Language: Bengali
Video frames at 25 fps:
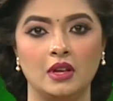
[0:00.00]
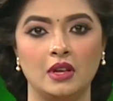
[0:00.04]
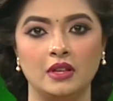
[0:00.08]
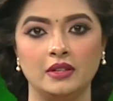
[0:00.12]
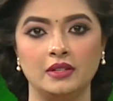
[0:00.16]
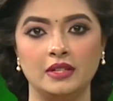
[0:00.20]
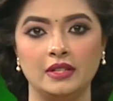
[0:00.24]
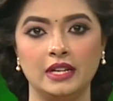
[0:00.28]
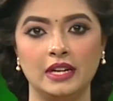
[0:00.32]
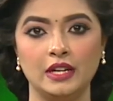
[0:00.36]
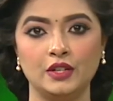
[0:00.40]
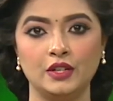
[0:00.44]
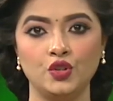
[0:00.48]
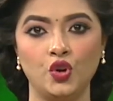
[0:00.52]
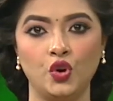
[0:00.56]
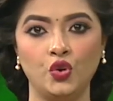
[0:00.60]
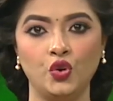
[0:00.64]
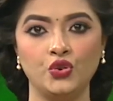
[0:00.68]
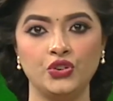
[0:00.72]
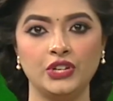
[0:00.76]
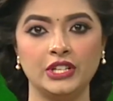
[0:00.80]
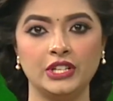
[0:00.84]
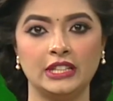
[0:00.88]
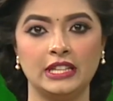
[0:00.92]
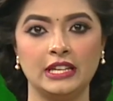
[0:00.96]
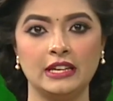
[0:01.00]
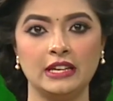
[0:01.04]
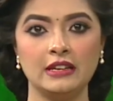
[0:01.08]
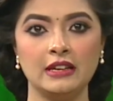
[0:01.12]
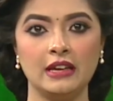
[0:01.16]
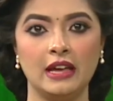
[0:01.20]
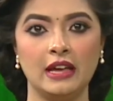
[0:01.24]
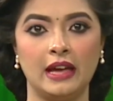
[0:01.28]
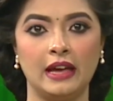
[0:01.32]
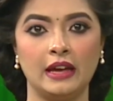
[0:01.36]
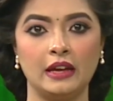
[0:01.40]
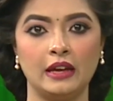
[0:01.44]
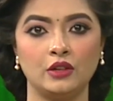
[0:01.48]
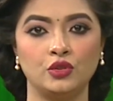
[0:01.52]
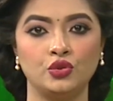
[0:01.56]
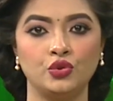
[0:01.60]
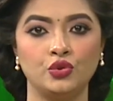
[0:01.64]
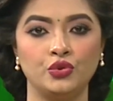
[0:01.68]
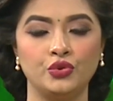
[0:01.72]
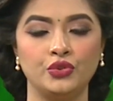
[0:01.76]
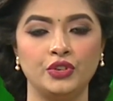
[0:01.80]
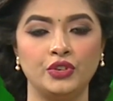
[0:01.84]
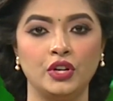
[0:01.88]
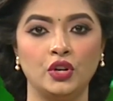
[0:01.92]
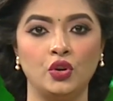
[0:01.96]
সিলেট নগরীতে এক
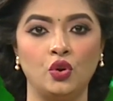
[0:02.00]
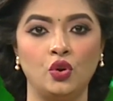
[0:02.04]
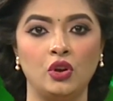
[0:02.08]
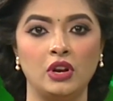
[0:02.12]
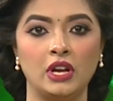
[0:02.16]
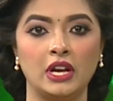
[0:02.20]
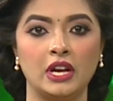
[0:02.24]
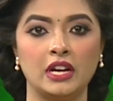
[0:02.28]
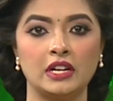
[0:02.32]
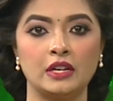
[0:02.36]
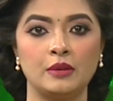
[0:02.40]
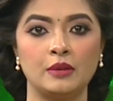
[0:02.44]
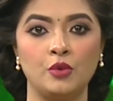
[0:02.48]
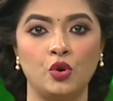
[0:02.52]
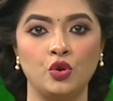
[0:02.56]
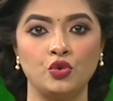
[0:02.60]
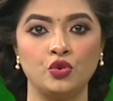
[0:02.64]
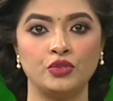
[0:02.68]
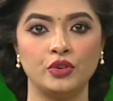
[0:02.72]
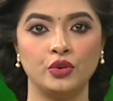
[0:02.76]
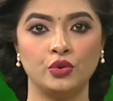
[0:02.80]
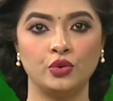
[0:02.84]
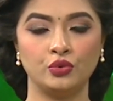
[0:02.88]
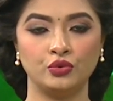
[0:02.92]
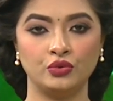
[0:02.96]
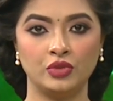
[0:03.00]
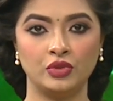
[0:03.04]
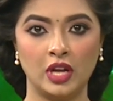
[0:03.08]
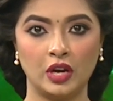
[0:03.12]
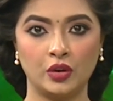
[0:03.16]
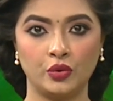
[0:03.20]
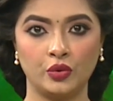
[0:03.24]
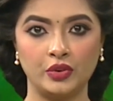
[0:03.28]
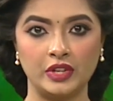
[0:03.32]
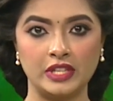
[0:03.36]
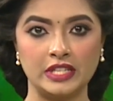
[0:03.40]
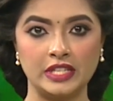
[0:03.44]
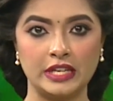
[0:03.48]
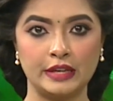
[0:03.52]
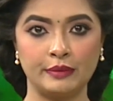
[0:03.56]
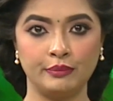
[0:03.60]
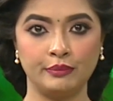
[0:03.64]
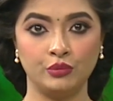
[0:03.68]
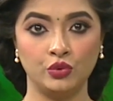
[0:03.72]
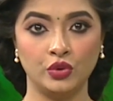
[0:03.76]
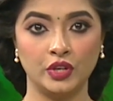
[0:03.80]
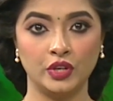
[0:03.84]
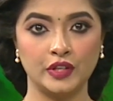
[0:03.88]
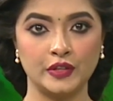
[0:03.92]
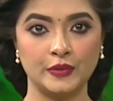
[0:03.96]
তরুণীর গলা কাটা মরদেহ উদ্ধার করেছে
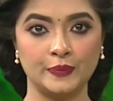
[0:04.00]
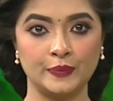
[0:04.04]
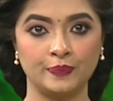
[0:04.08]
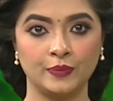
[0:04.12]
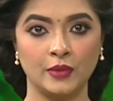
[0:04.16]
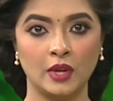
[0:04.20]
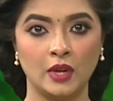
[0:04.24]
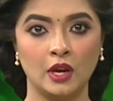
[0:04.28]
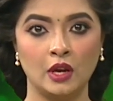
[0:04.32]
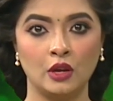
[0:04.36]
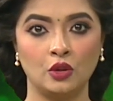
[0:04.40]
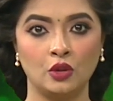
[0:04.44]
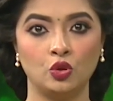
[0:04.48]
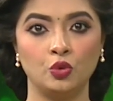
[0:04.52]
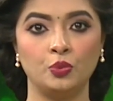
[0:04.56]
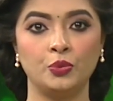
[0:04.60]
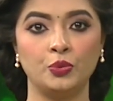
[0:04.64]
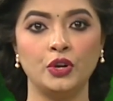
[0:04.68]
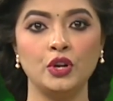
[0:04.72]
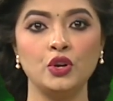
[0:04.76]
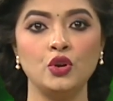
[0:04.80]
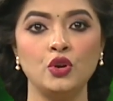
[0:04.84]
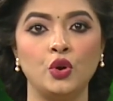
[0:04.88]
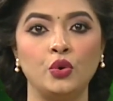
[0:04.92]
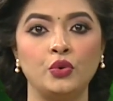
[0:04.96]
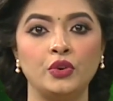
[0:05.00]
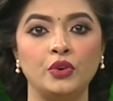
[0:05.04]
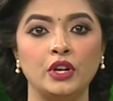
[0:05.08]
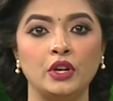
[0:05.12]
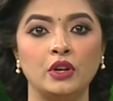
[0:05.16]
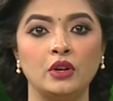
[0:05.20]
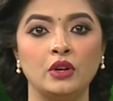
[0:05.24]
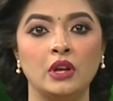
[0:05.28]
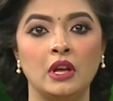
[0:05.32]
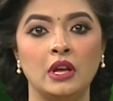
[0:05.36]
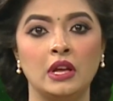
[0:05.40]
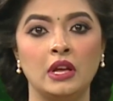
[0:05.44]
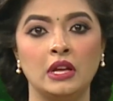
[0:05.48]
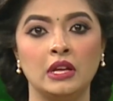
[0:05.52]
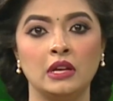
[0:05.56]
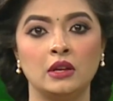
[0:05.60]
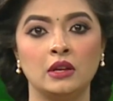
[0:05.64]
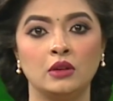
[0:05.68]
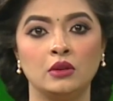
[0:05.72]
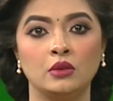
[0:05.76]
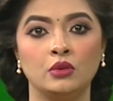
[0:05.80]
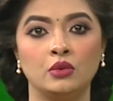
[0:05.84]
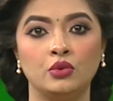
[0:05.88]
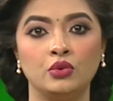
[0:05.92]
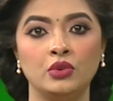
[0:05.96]
পুলিশ দুপুরে নগরীর
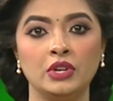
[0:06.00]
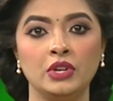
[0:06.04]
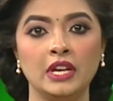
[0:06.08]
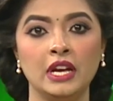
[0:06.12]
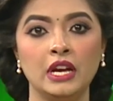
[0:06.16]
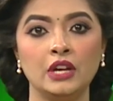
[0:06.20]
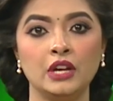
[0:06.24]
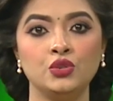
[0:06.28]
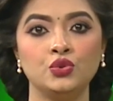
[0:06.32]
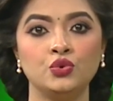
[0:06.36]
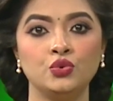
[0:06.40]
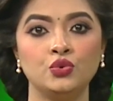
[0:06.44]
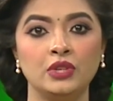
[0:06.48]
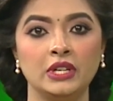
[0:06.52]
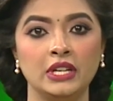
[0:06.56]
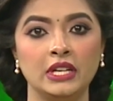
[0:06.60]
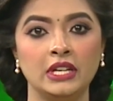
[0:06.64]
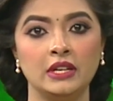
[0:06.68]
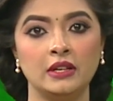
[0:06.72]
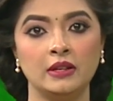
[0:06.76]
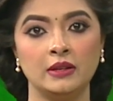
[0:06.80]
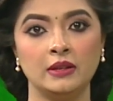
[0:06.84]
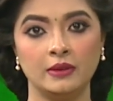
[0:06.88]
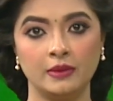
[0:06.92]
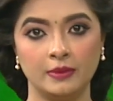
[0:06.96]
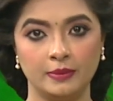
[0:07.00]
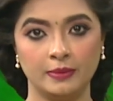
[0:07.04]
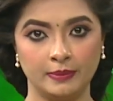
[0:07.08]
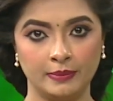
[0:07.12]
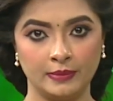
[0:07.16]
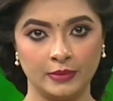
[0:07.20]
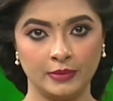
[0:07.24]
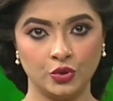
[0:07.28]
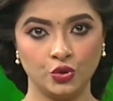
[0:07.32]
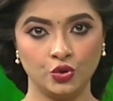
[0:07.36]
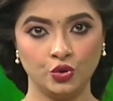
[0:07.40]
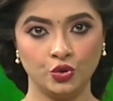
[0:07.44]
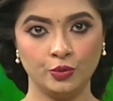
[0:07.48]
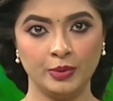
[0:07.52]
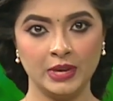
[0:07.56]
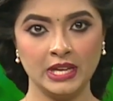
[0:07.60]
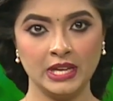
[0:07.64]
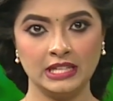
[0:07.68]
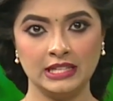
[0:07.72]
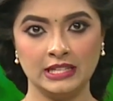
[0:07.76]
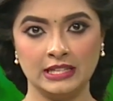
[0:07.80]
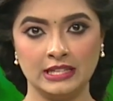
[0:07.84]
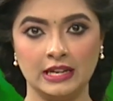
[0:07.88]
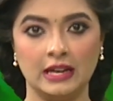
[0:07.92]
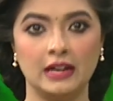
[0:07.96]
খুলিয়াটুলির
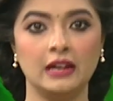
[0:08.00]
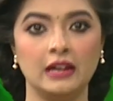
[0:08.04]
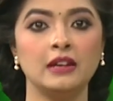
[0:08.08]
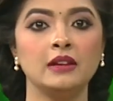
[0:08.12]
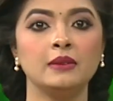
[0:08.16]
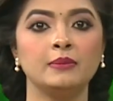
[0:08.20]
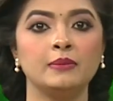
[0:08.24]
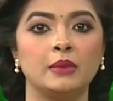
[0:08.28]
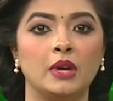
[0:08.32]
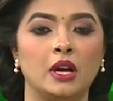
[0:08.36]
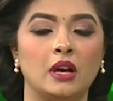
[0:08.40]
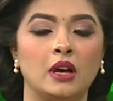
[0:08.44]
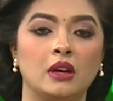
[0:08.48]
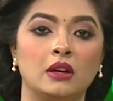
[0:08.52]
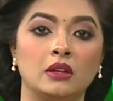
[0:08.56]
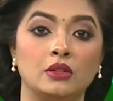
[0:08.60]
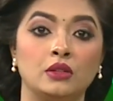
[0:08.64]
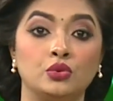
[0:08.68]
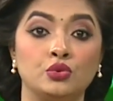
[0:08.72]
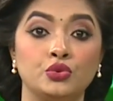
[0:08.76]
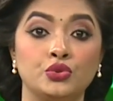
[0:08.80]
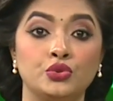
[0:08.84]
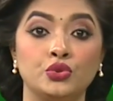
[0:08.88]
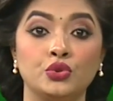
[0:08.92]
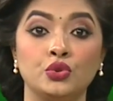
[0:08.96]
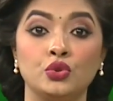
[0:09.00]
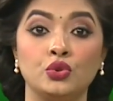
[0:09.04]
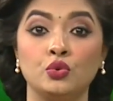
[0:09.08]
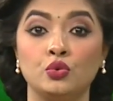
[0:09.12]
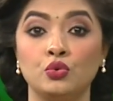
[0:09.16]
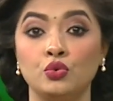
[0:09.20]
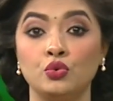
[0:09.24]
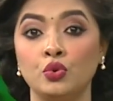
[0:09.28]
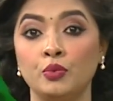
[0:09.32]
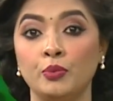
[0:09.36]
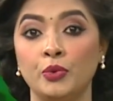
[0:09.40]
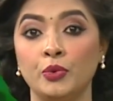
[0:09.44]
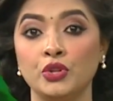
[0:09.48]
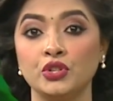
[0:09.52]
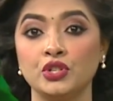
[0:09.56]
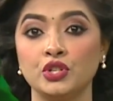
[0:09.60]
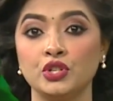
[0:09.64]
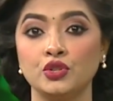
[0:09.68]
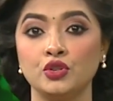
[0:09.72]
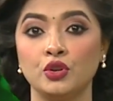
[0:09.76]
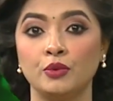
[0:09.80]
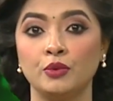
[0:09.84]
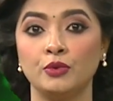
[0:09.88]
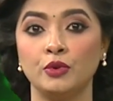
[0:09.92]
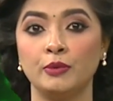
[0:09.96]
শুভেচ্ছা দুশো উনপঞ্চাশ
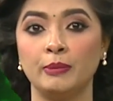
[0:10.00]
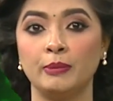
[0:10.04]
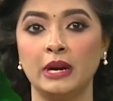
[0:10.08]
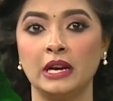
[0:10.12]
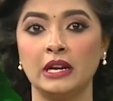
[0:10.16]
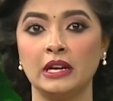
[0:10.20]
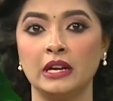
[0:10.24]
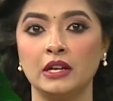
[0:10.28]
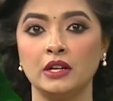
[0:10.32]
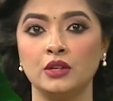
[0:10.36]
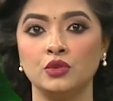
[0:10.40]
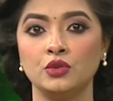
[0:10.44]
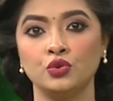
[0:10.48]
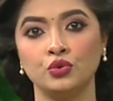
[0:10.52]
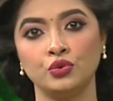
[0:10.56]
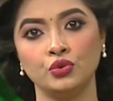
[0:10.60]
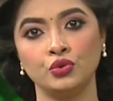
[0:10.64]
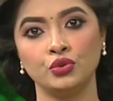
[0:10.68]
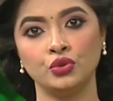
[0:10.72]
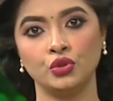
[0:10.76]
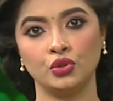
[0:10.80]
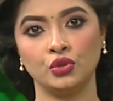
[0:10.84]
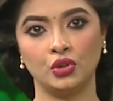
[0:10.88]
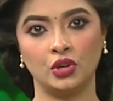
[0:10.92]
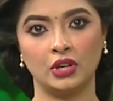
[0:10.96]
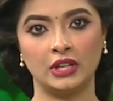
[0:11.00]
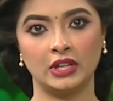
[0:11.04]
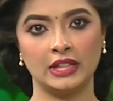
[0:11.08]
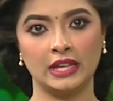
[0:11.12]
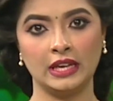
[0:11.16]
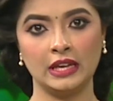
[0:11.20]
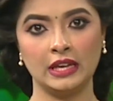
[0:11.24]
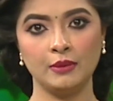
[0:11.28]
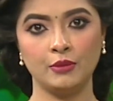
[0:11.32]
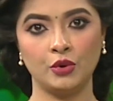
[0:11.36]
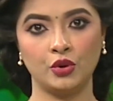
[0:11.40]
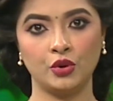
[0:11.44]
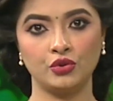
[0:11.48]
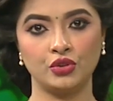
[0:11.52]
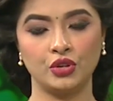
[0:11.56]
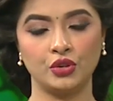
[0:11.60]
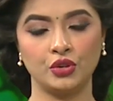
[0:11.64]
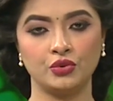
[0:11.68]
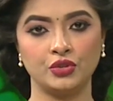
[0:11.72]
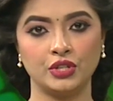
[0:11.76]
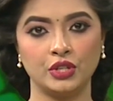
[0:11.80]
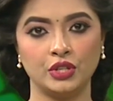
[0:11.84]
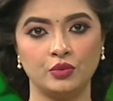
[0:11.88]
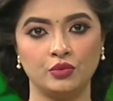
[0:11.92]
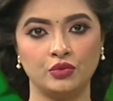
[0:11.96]
নম্বর বাড়ির চতুর্থ তলা থেকে
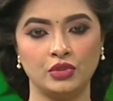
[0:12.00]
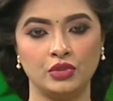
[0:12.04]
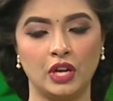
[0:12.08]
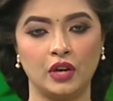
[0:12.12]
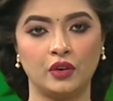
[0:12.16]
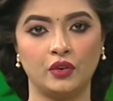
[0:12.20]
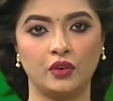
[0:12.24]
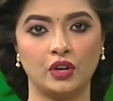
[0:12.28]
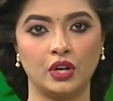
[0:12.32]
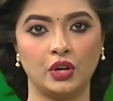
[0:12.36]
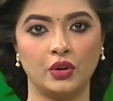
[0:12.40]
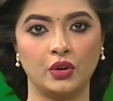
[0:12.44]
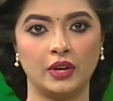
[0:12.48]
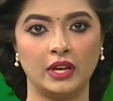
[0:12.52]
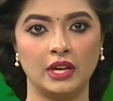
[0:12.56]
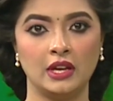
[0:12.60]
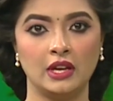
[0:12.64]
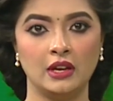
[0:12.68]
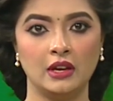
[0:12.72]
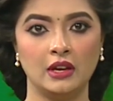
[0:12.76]
মরদেহটি উদ্ধার করা হয়